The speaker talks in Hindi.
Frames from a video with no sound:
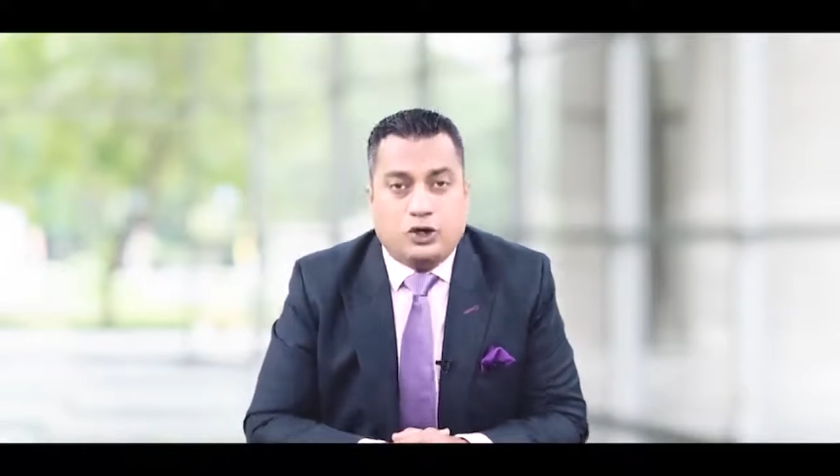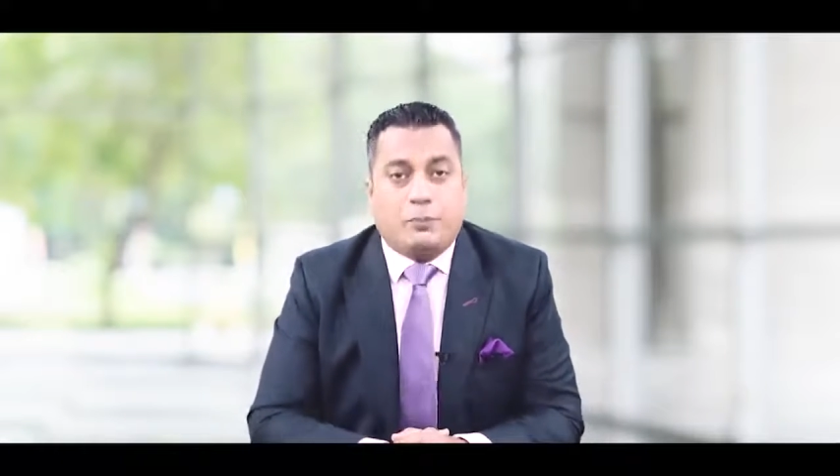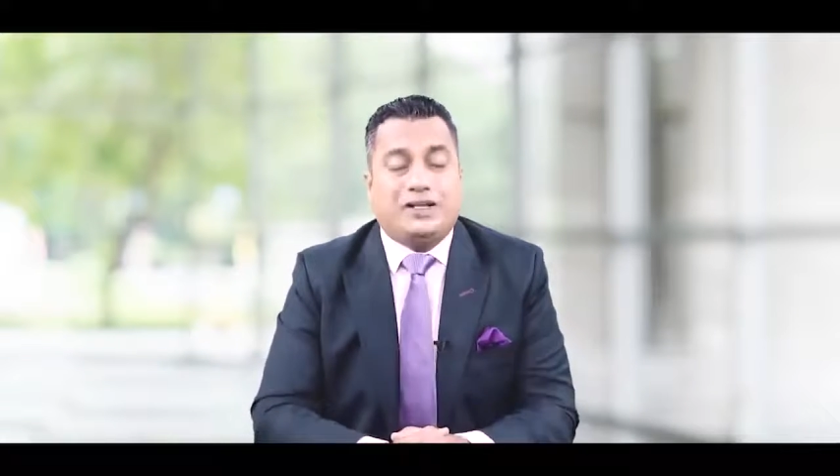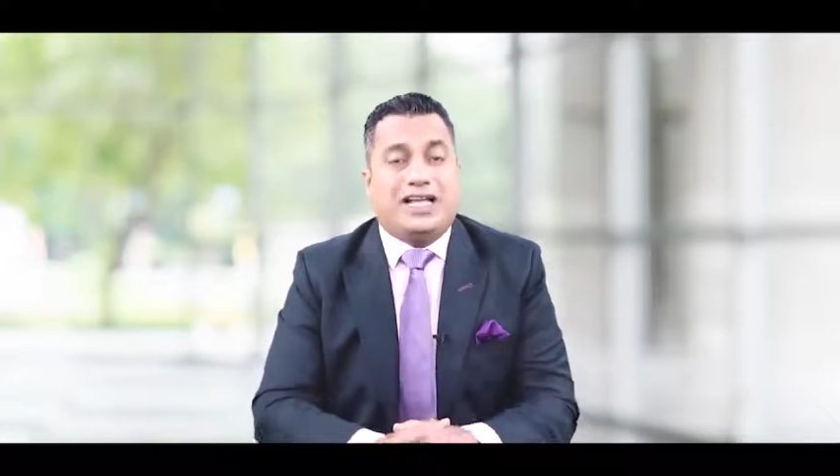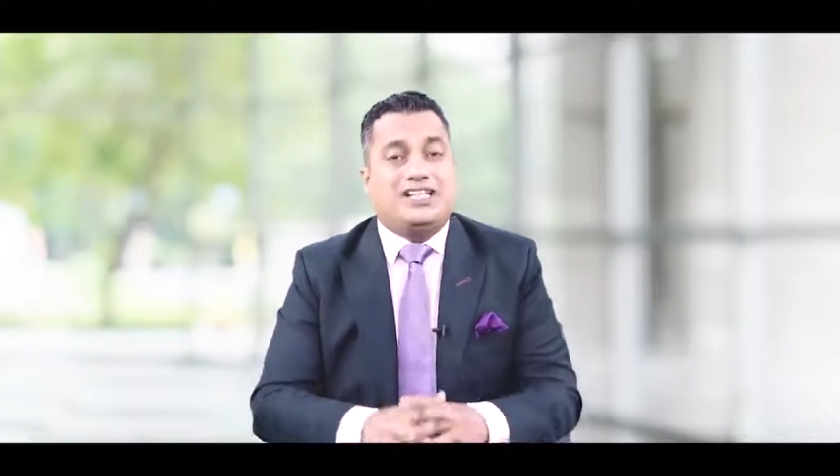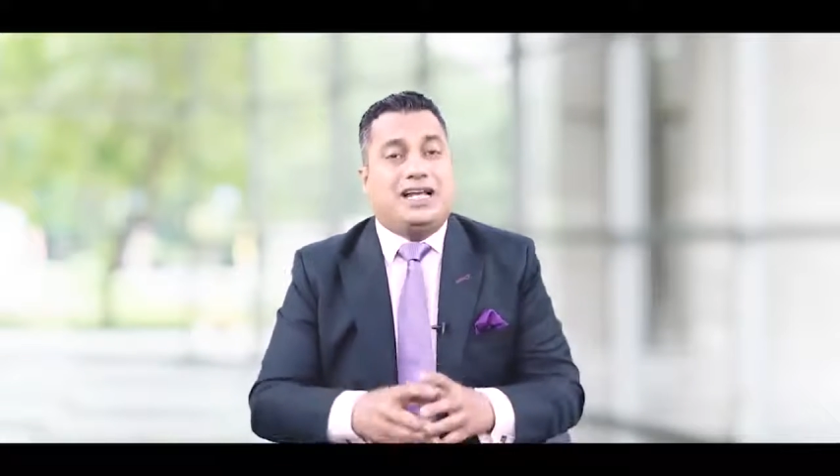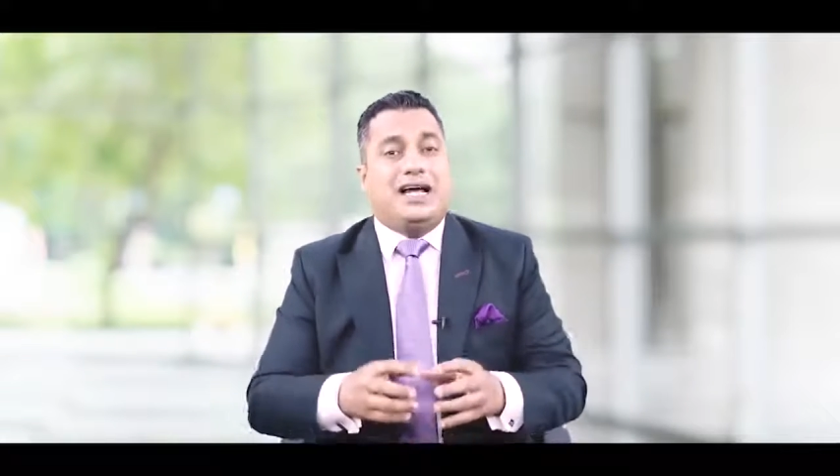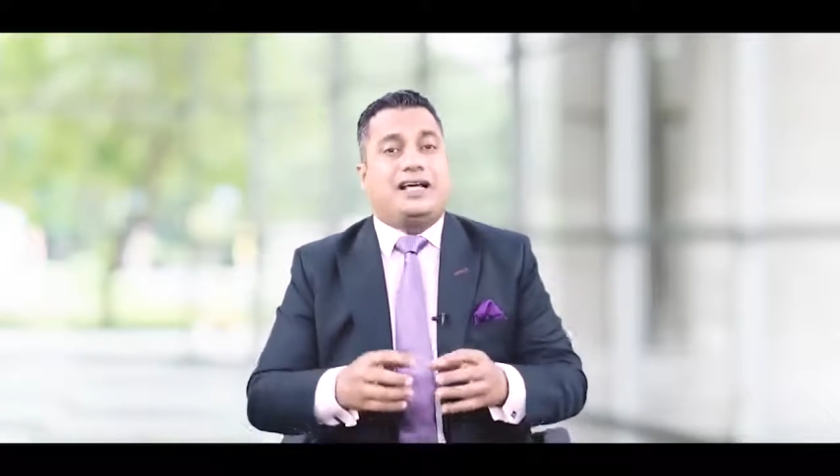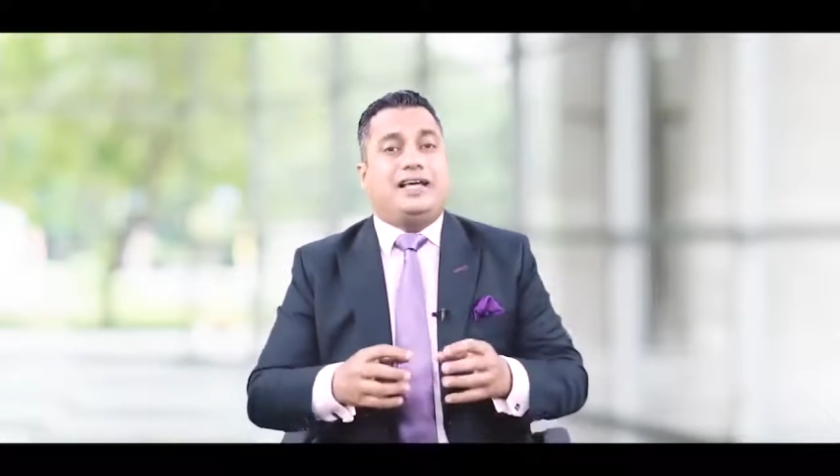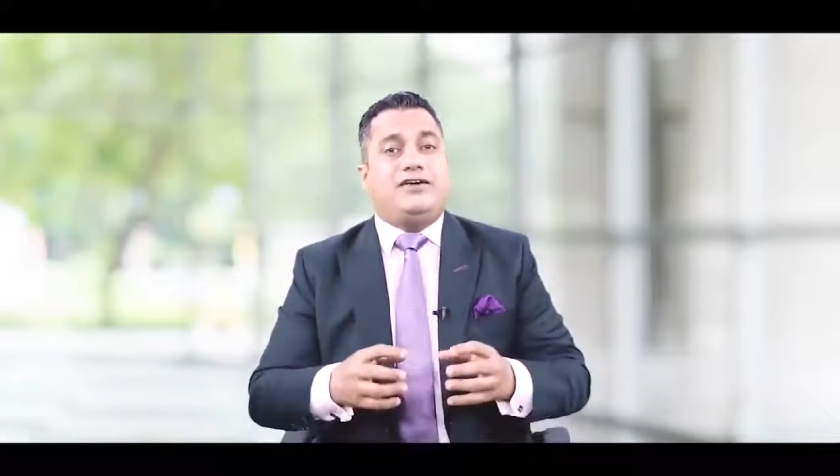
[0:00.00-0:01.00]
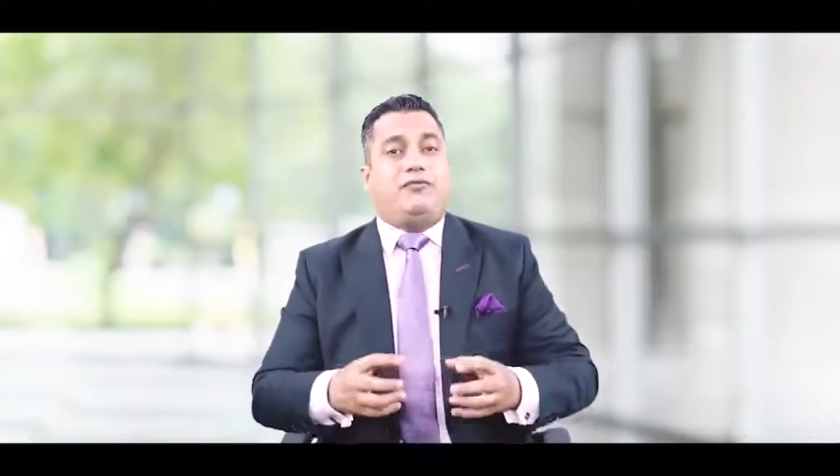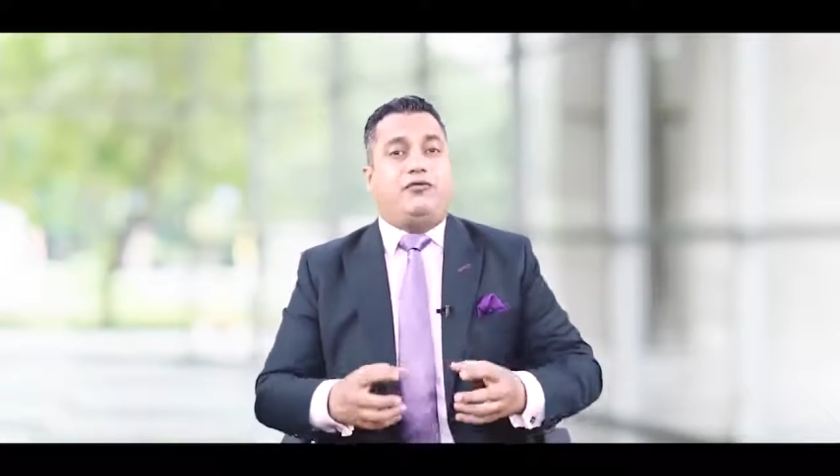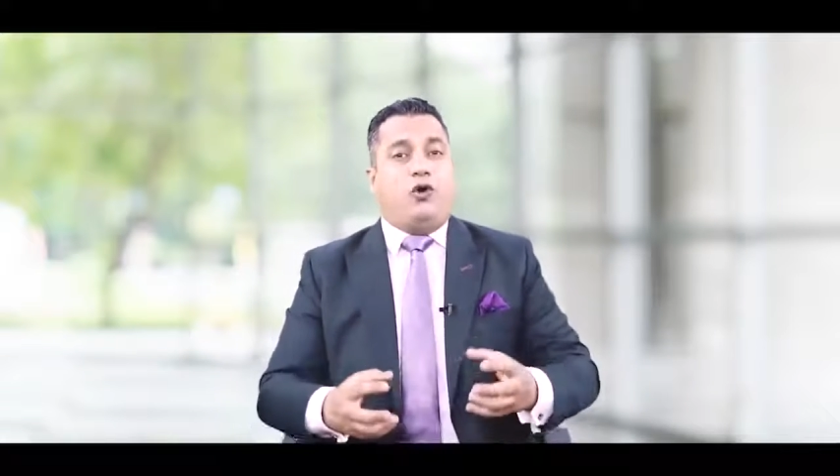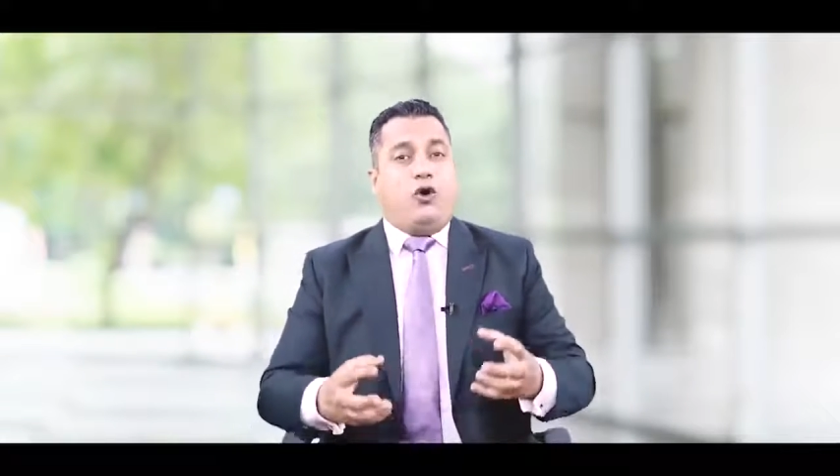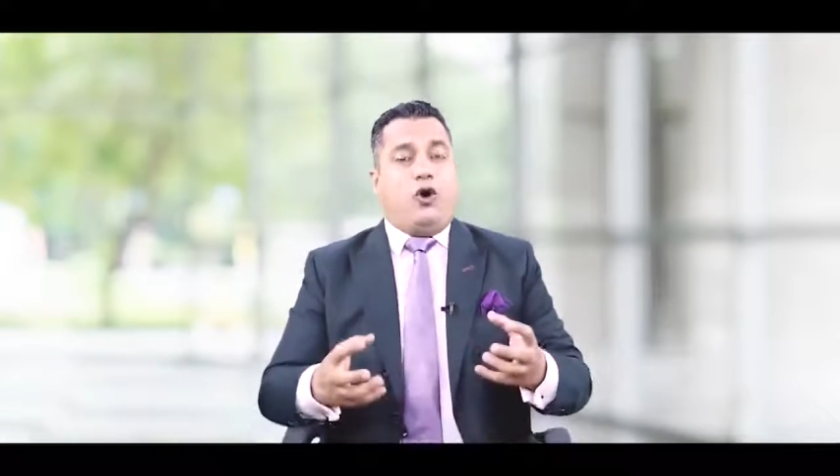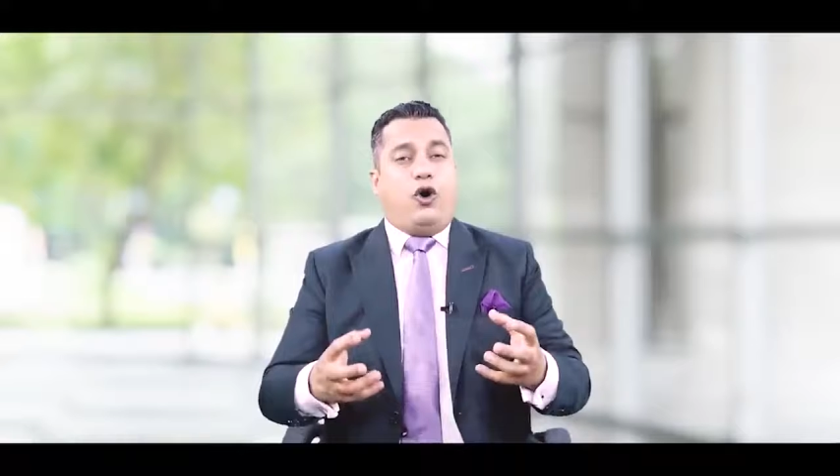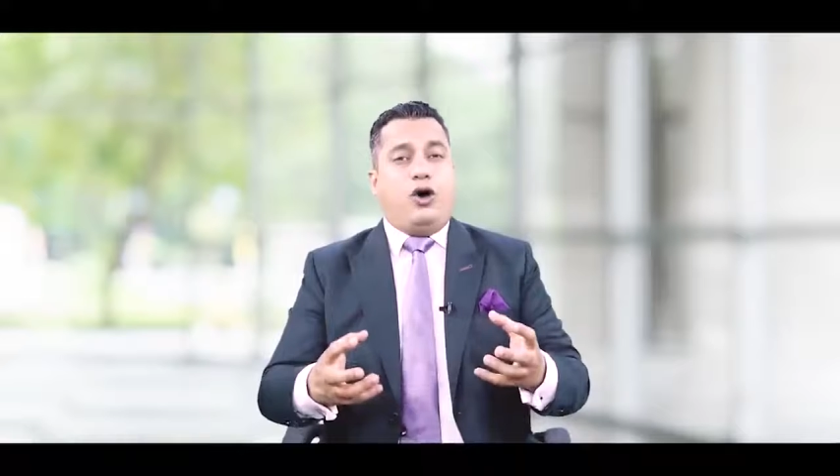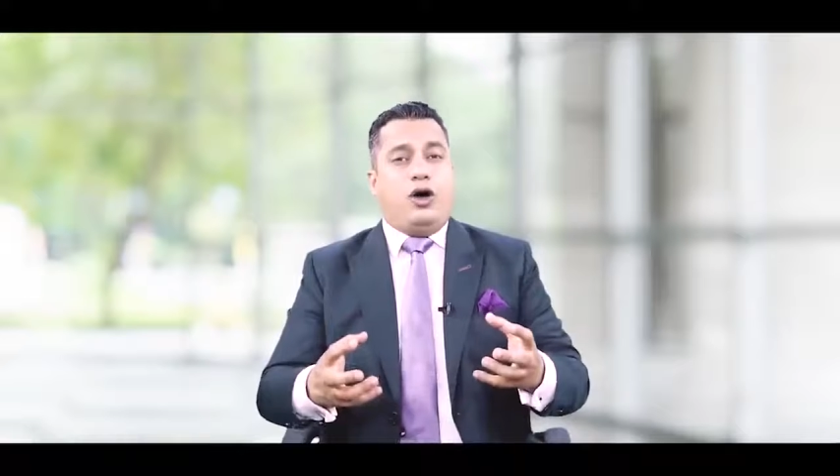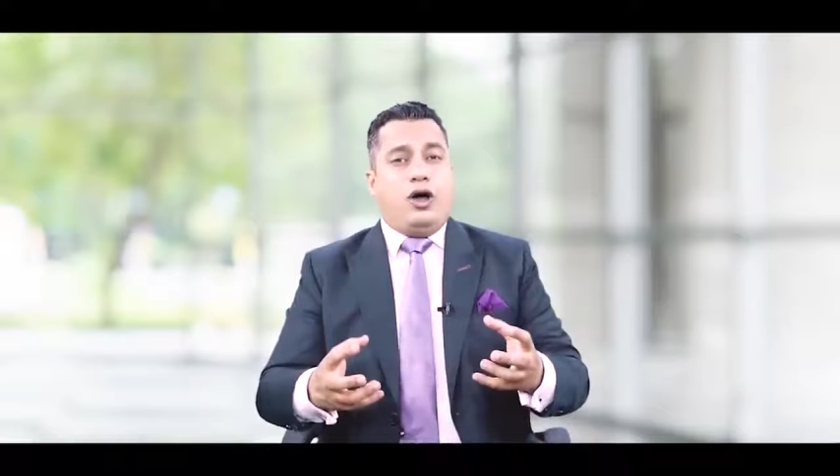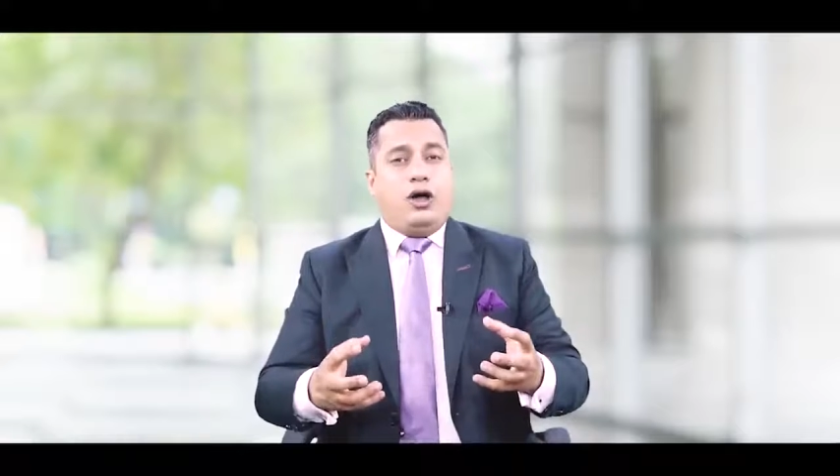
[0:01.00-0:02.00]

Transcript: तो पता चला कि वो